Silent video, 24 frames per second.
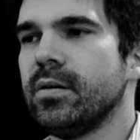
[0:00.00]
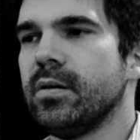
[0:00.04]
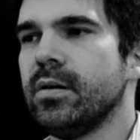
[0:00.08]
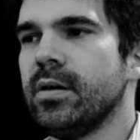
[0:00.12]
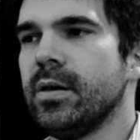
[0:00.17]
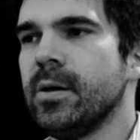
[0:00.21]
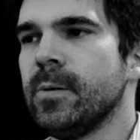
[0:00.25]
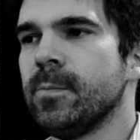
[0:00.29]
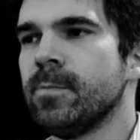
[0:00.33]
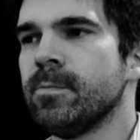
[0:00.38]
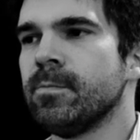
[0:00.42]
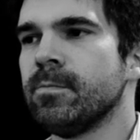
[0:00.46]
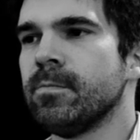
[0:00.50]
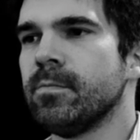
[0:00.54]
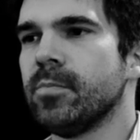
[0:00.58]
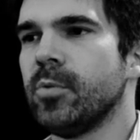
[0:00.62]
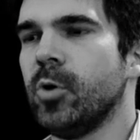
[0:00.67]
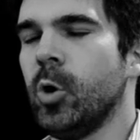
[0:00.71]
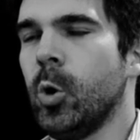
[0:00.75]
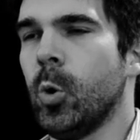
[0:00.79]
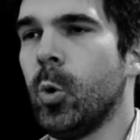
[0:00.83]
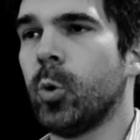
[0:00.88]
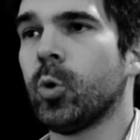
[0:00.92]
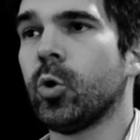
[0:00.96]
Em,
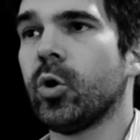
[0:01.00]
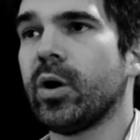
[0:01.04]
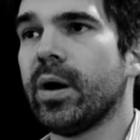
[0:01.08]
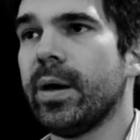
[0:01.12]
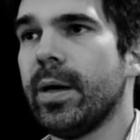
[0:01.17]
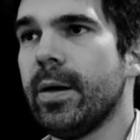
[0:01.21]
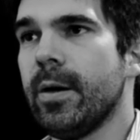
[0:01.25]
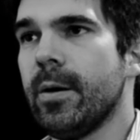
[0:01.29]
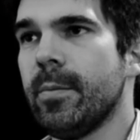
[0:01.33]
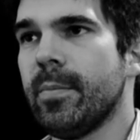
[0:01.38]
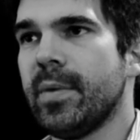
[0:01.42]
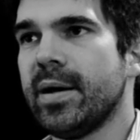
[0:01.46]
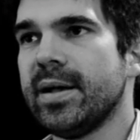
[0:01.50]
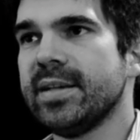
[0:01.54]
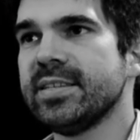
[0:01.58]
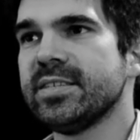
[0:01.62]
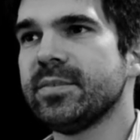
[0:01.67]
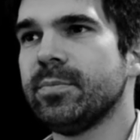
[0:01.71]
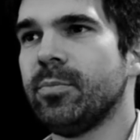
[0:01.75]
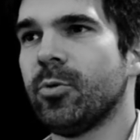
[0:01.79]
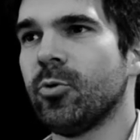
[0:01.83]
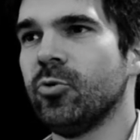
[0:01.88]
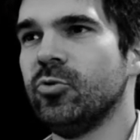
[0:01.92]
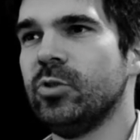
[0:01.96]
lo busco cada vez
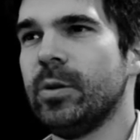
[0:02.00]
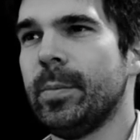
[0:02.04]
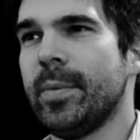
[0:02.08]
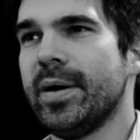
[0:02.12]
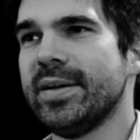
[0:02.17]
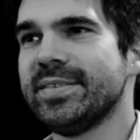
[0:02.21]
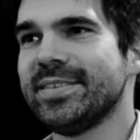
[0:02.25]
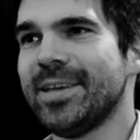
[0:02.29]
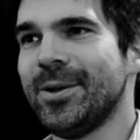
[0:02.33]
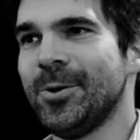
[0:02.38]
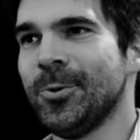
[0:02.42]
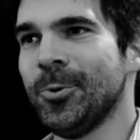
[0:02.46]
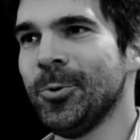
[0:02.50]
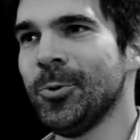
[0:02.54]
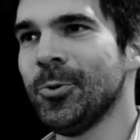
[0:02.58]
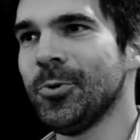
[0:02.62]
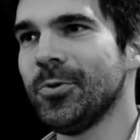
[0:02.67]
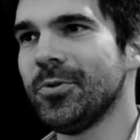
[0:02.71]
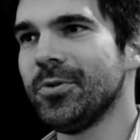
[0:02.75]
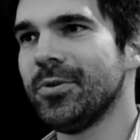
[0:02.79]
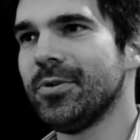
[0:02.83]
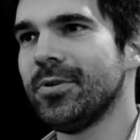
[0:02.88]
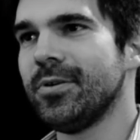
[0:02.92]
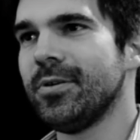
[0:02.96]
más por un tema de salud
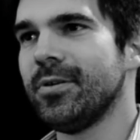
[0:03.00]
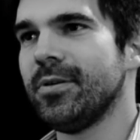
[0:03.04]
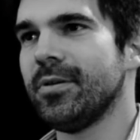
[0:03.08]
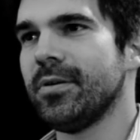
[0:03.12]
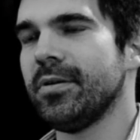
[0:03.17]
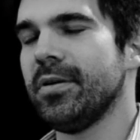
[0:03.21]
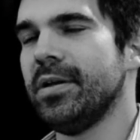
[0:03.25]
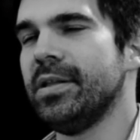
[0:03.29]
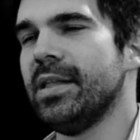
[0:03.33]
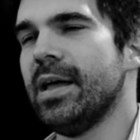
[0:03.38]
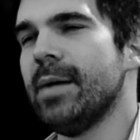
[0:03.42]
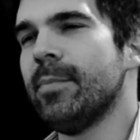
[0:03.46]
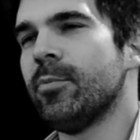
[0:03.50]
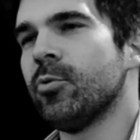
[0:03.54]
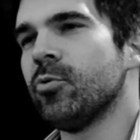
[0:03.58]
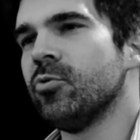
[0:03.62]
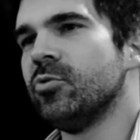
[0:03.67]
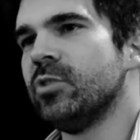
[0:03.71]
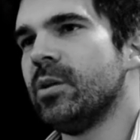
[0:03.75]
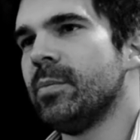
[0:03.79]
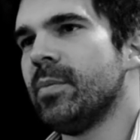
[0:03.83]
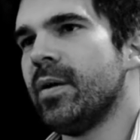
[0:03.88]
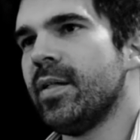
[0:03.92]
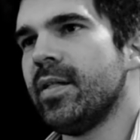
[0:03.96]
y también por
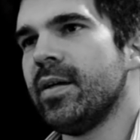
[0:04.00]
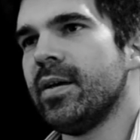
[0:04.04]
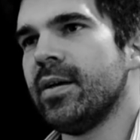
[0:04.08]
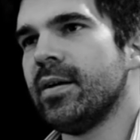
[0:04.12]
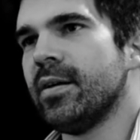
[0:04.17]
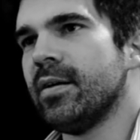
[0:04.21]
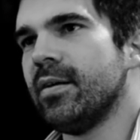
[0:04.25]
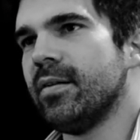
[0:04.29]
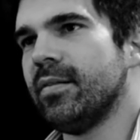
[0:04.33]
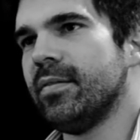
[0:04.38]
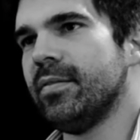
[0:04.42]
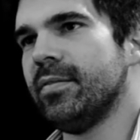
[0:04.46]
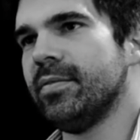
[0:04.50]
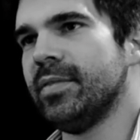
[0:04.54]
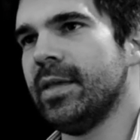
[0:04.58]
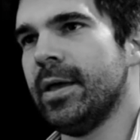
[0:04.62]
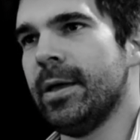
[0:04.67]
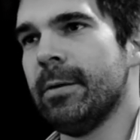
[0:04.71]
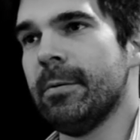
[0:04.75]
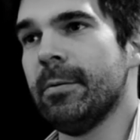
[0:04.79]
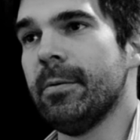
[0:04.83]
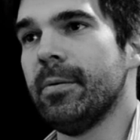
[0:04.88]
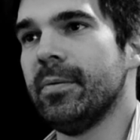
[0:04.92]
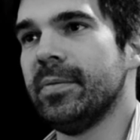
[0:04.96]
un tema de
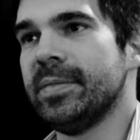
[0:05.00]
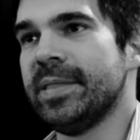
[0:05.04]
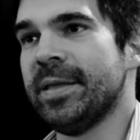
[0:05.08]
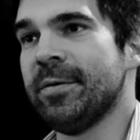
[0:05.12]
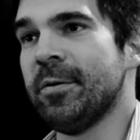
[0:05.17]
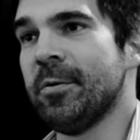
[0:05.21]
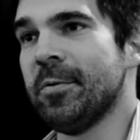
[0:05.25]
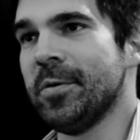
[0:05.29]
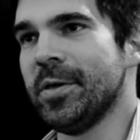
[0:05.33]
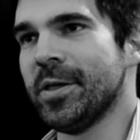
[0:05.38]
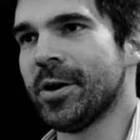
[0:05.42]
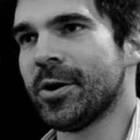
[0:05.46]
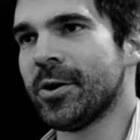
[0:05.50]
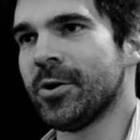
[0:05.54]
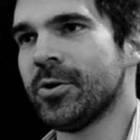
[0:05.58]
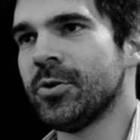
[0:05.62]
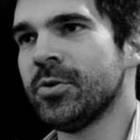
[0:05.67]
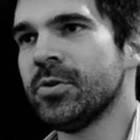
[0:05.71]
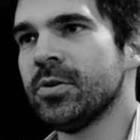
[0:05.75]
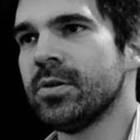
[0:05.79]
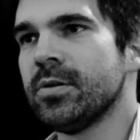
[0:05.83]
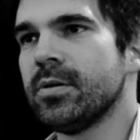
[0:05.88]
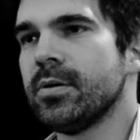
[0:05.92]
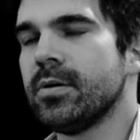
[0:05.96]
vivir,
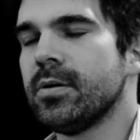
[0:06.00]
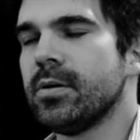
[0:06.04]
¿no?